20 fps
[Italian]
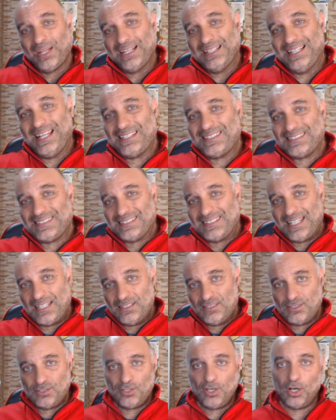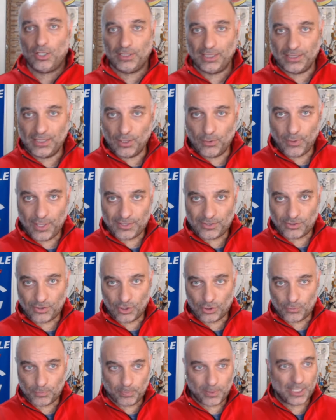l'estensione di
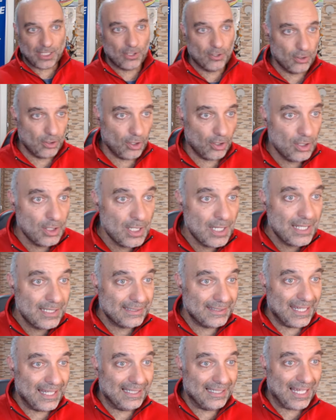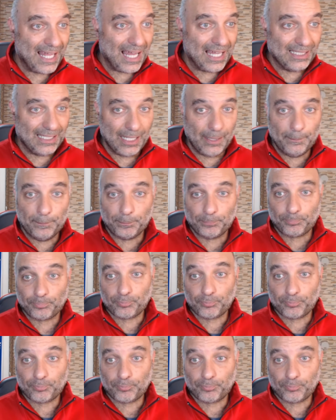questo spigolo dell'ala